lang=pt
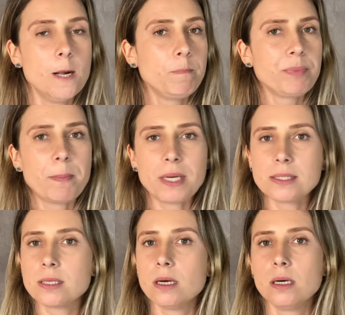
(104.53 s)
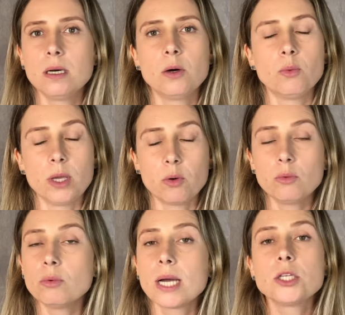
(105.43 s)
depressão, eu
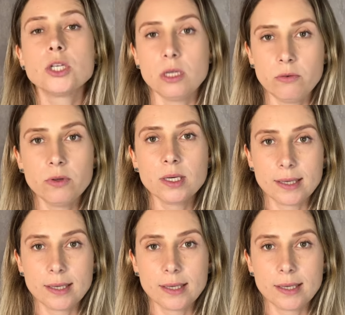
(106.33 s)
nunca tive,